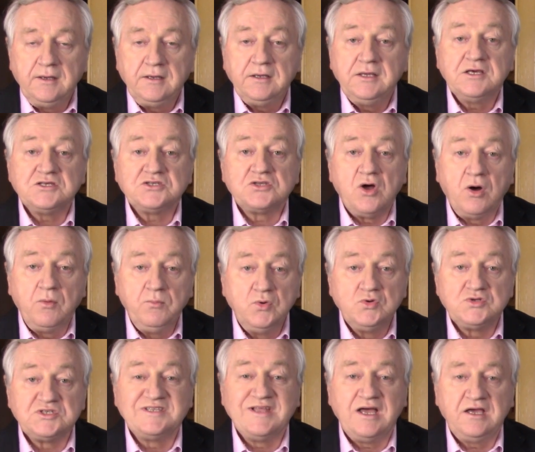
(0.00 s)
jest
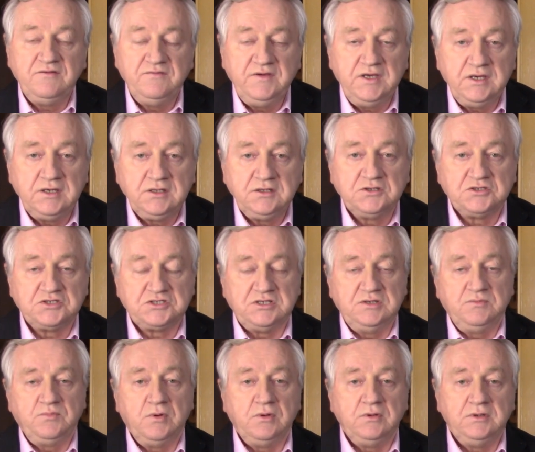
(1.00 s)
obóz
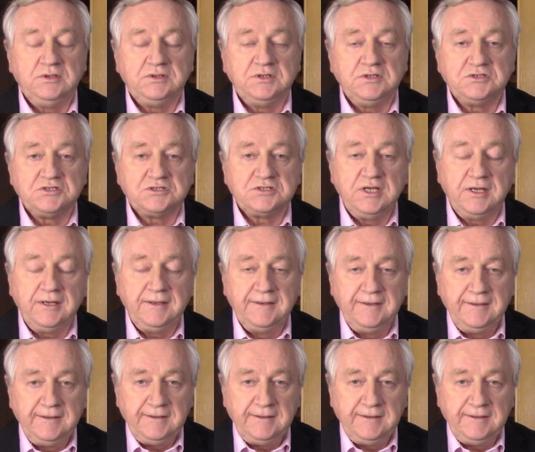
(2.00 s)
największy politycznie